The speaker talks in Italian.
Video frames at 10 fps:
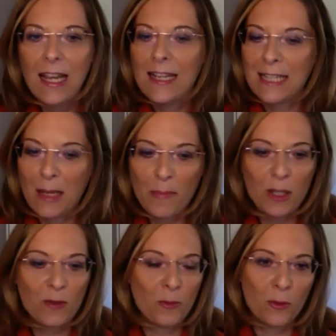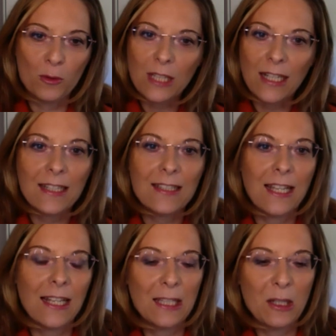sempre sfrutta
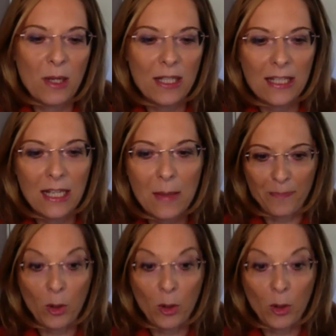cristalli di guanina